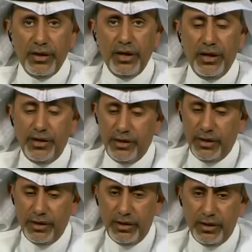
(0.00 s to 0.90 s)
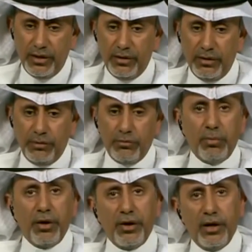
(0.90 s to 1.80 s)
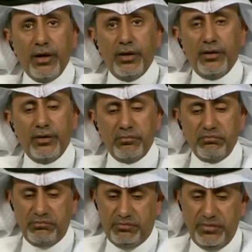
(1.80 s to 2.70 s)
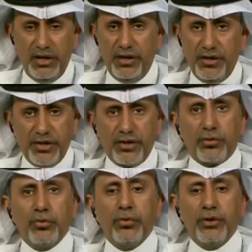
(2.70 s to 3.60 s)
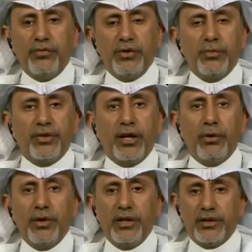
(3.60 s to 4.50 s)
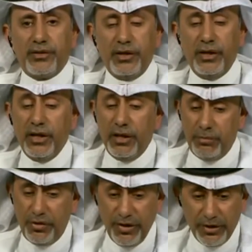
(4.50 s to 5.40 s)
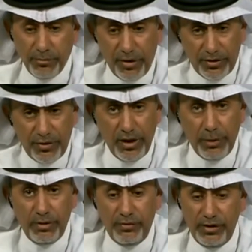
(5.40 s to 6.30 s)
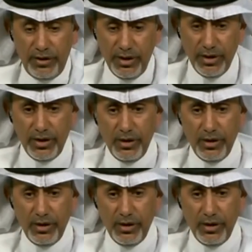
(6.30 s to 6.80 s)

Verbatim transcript: ان المباراه يعني ستكون في متناول يد الهلال بالذات مباراه الذهاب اللي في